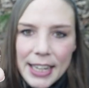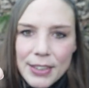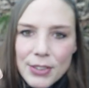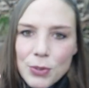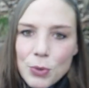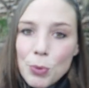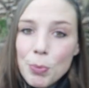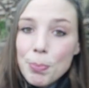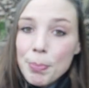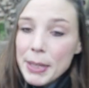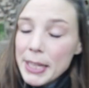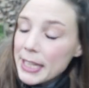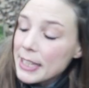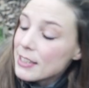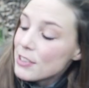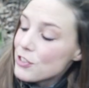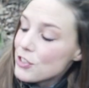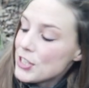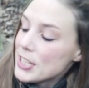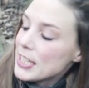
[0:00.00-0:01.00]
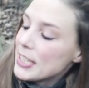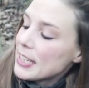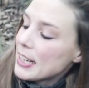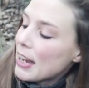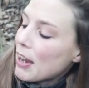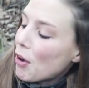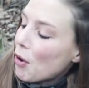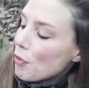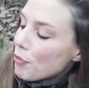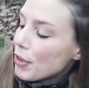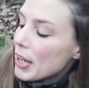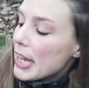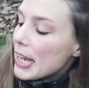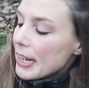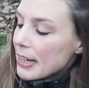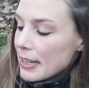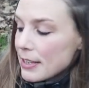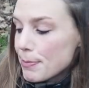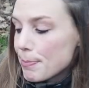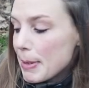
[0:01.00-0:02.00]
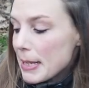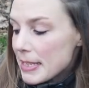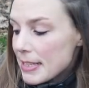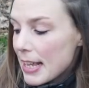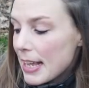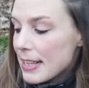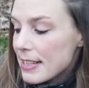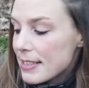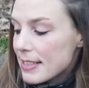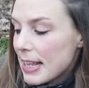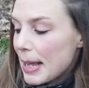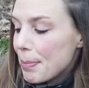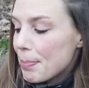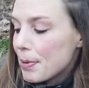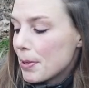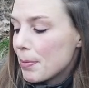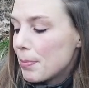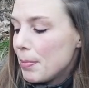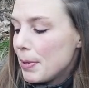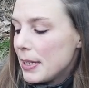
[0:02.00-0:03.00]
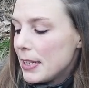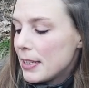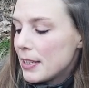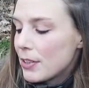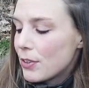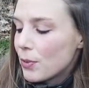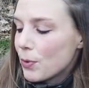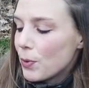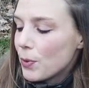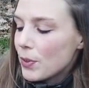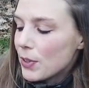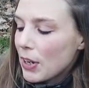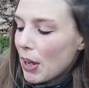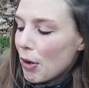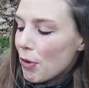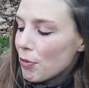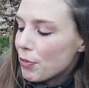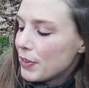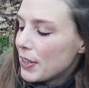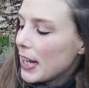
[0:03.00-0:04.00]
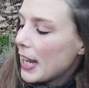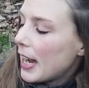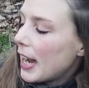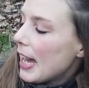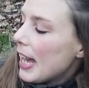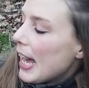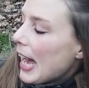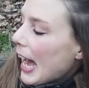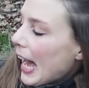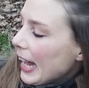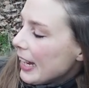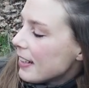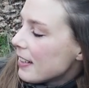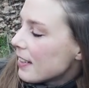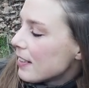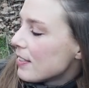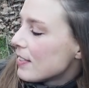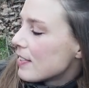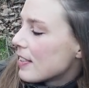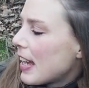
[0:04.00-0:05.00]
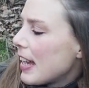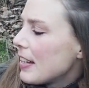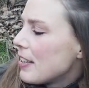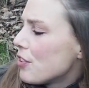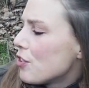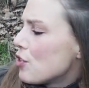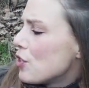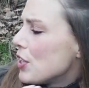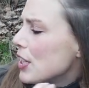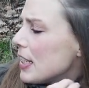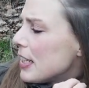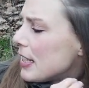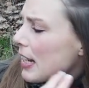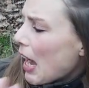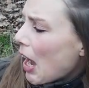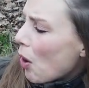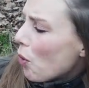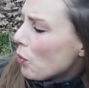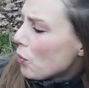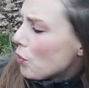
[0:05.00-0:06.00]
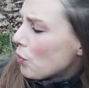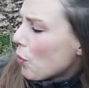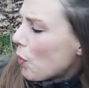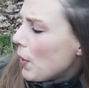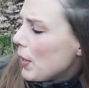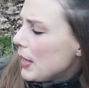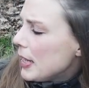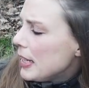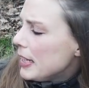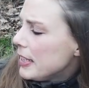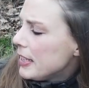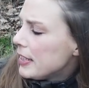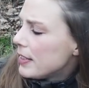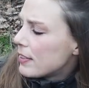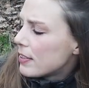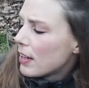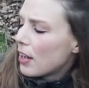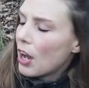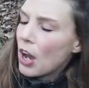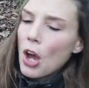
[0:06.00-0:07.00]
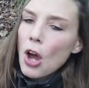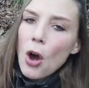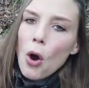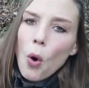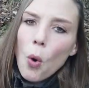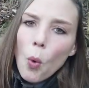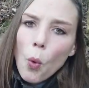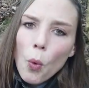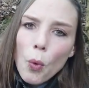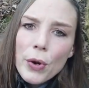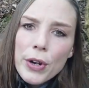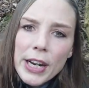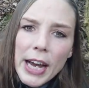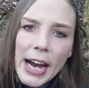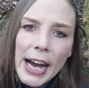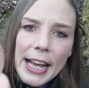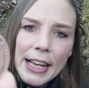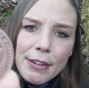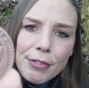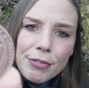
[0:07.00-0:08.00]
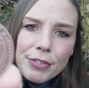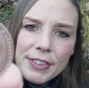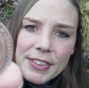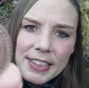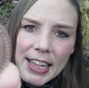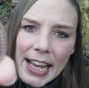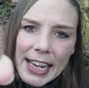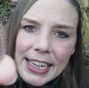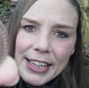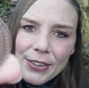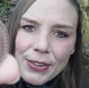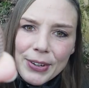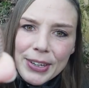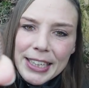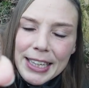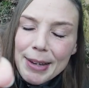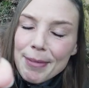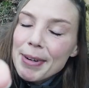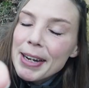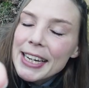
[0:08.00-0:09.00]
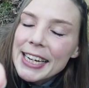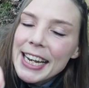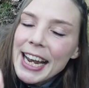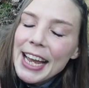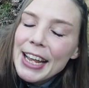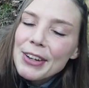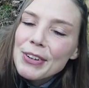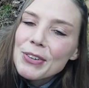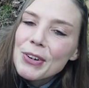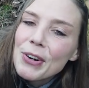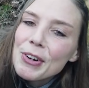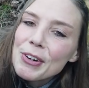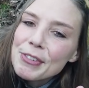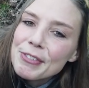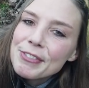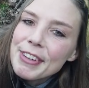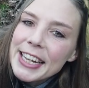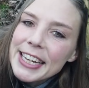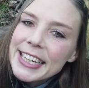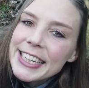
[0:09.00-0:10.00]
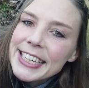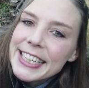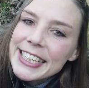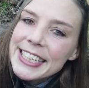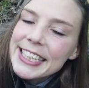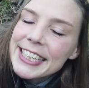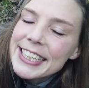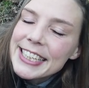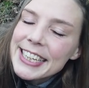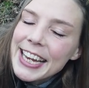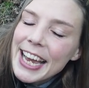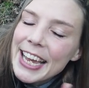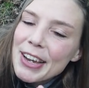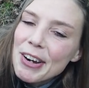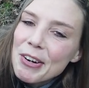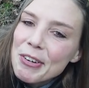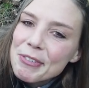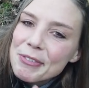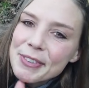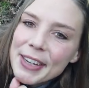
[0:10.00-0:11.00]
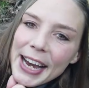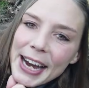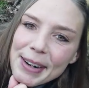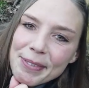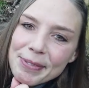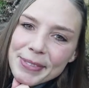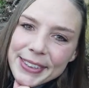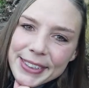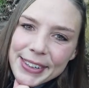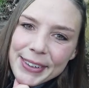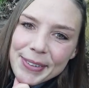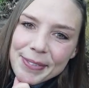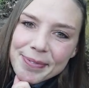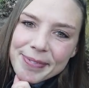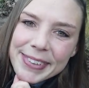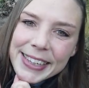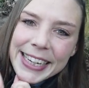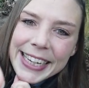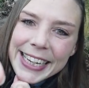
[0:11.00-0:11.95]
also Beagle steht darauf, das Messer ist abgebildet und auf der anderen Seite steht Outdoor Elite O Knife. Zeige ich euch aber gleich noch, wenn die Detailaufnahmen kommen.